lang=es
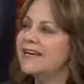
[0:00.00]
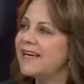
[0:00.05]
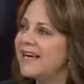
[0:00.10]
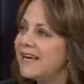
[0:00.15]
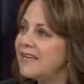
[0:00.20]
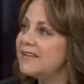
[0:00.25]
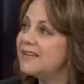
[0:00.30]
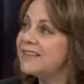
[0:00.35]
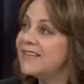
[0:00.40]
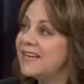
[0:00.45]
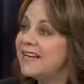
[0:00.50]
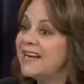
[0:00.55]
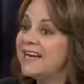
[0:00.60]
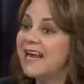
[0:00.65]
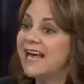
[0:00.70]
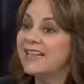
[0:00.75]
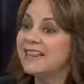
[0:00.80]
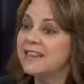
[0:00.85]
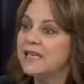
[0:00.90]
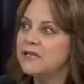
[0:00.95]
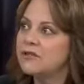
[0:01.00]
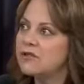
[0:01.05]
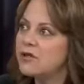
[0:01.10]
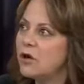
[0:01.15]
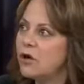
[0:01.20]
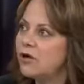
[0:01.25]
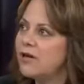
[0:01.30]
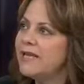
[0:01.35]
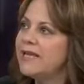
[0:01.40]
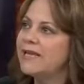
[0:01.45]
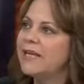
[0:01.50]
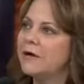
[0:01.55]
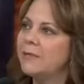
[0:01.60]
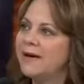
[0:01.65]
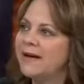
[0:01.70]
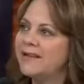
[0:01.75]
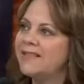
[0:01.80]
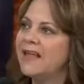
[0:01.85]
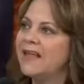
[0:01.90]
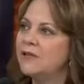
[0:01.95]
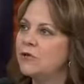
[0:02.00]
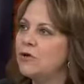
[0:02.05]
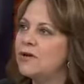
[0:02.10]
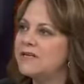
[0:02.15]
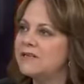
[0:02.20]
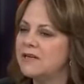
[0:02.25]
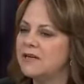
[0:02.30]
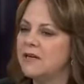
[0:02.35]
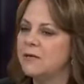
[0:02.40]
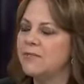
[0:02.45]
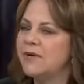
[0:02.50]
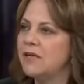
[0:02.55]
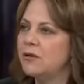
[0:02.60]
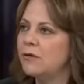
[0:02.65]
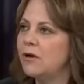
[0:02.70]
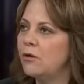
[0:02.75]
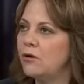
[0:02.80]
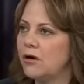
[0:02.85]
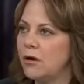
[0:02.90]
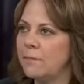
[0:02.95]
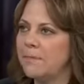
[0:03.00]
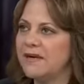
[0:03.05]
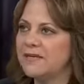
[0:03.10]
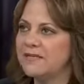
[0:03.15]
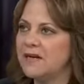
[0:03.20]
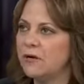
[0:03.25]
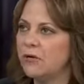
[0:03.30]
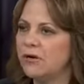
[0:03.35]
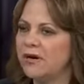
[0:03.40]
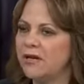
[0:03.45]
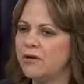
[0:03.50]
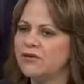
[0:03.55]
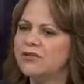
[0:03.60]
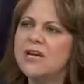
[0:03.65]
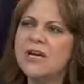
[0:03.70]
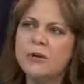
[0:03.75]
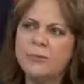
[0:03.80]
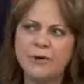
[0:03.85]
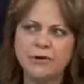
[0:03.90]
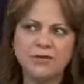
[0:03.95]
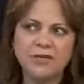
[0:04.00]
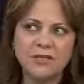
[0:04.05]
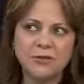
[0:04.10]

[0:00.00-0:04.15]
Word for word: que tienen atención y que van dándole seguimiento a lo que pasa con ellos. Pero